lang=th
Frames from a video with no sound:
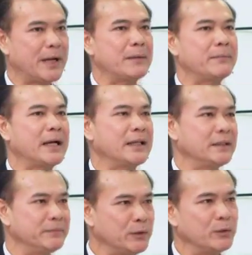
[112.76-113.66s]
ภาพมากขึ้น
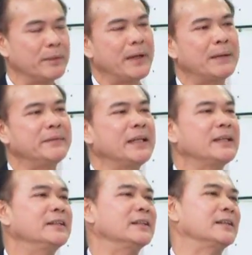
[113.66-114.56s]
มีคุณภาพดี
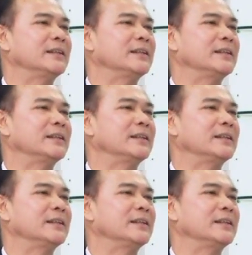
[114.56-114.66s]
ขึ้น